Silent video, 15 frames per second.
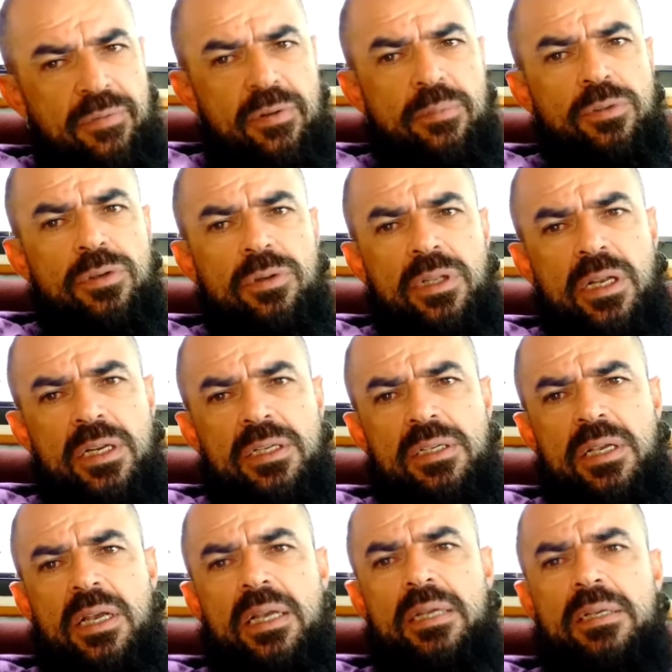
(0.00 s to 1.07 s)
vamos
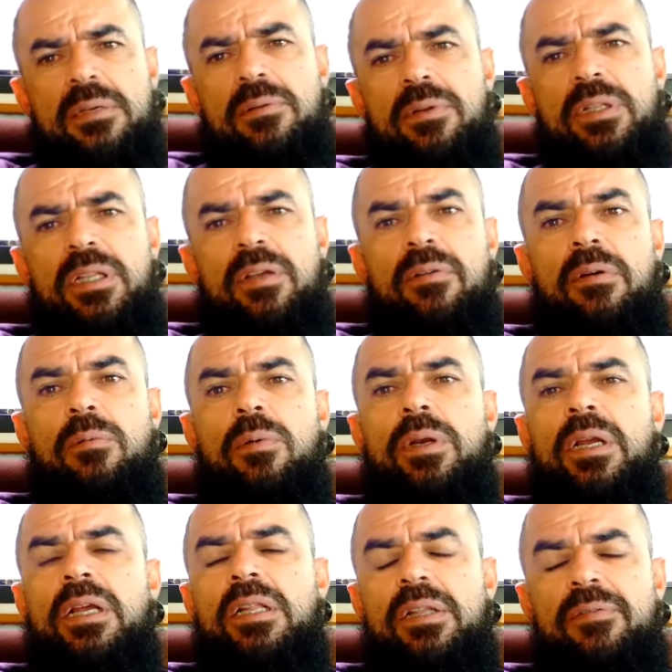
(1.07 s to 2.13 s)
utilizar, quando,
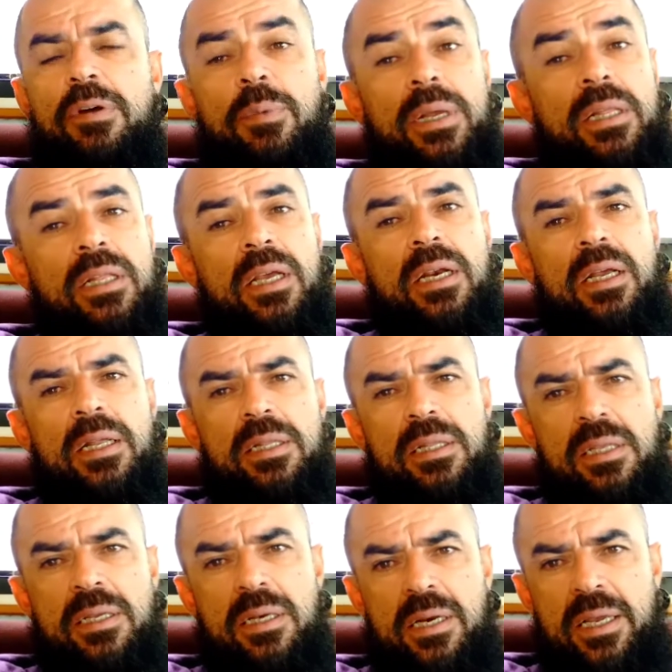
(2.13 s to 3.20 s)
a gente tiver uma internet
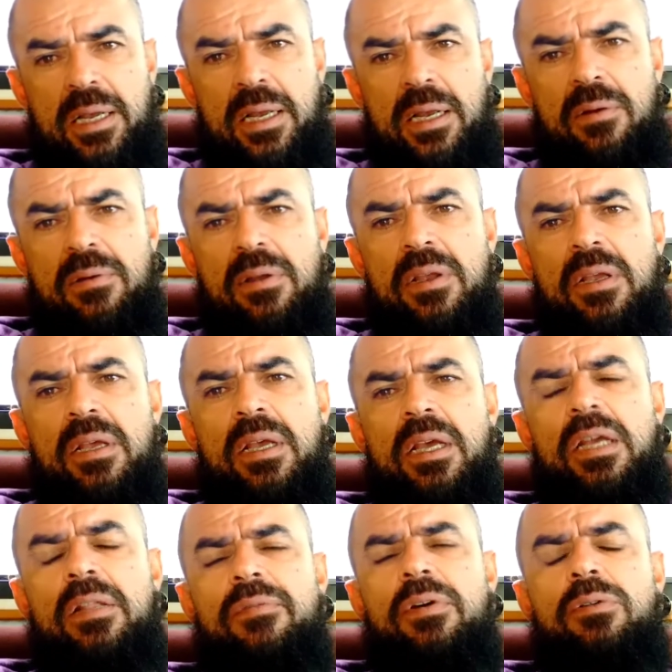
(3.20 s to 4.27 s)
legal,
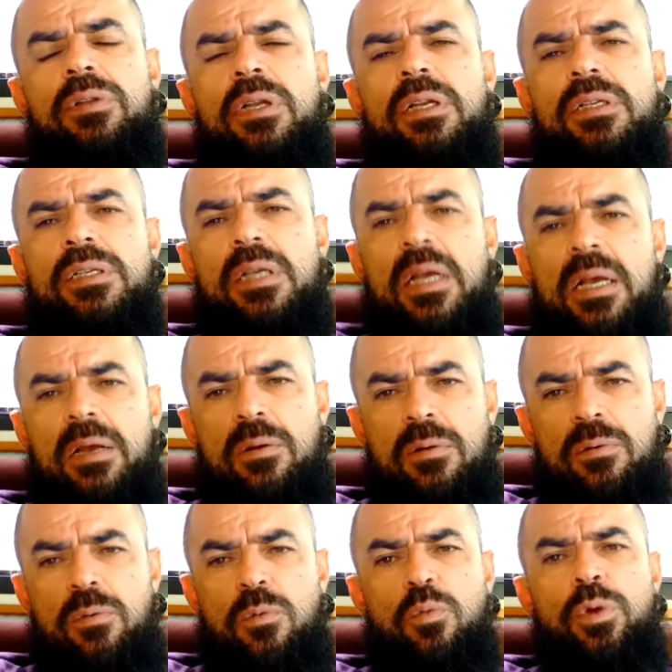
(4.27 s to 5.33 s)
a gente vai utilizar
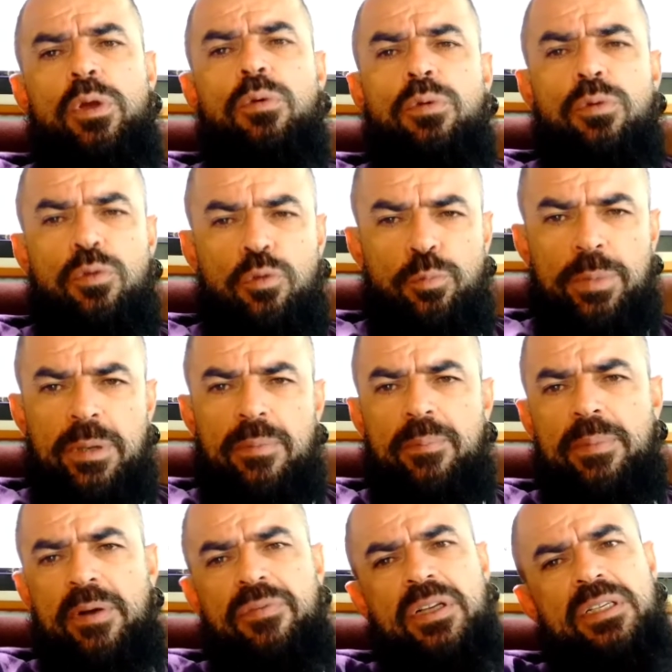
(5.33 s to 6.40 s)
o YouTube
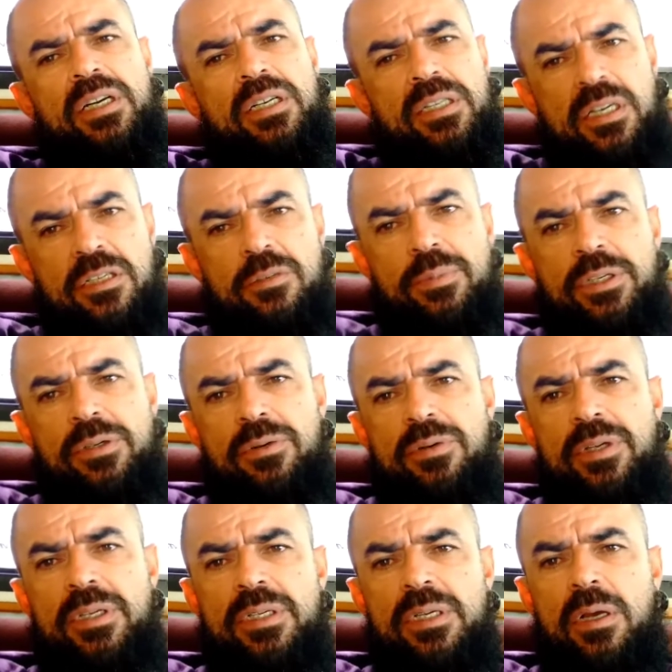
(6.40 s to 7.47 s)
para fazer as
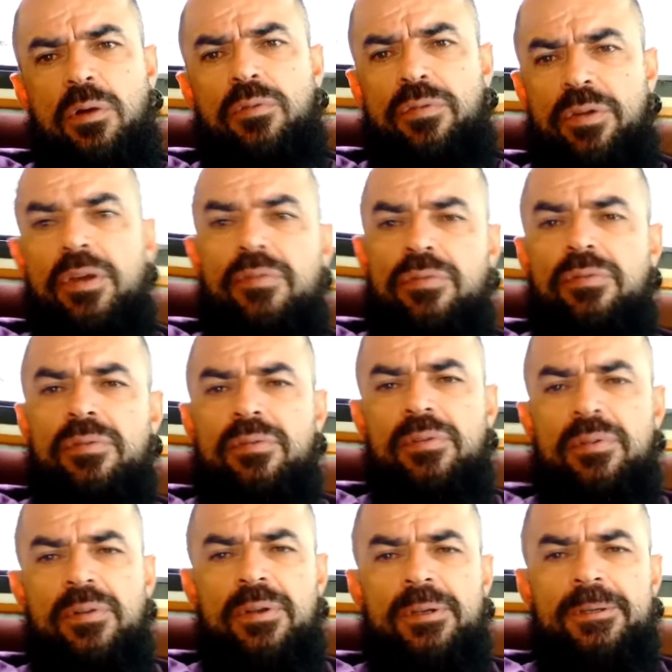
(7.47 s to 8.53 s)
transmissões ao vivo.
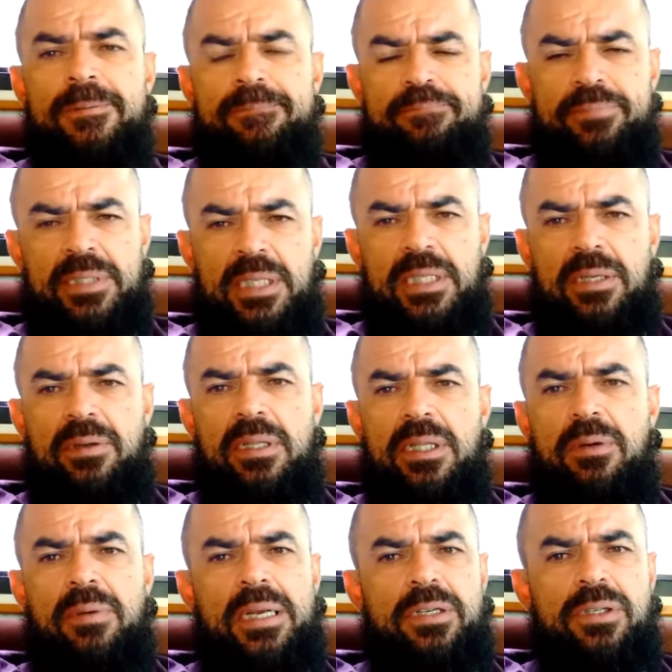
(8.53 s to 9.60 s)
Entendeu?
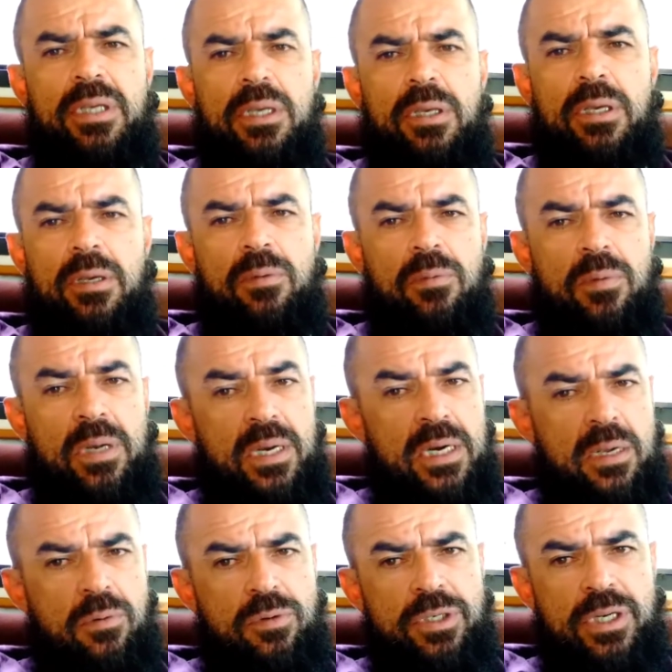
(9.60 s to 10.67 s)
Então acho que o
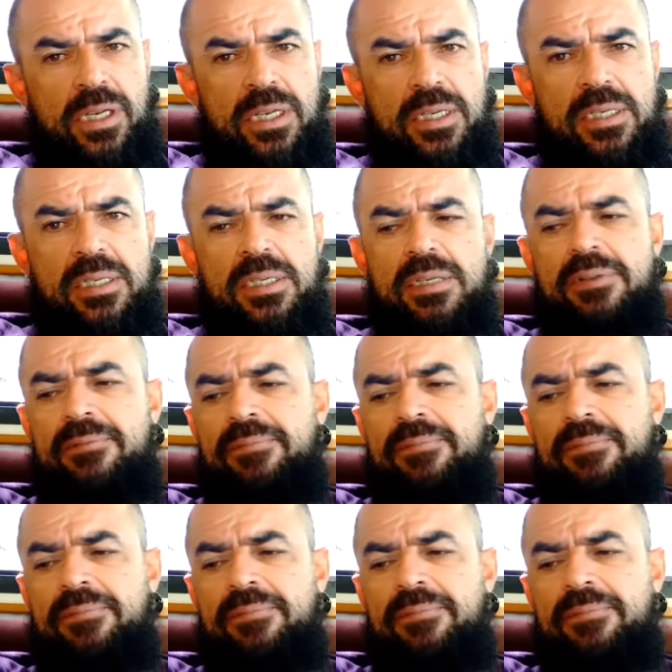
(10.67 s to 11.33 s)
canal hoje é esse.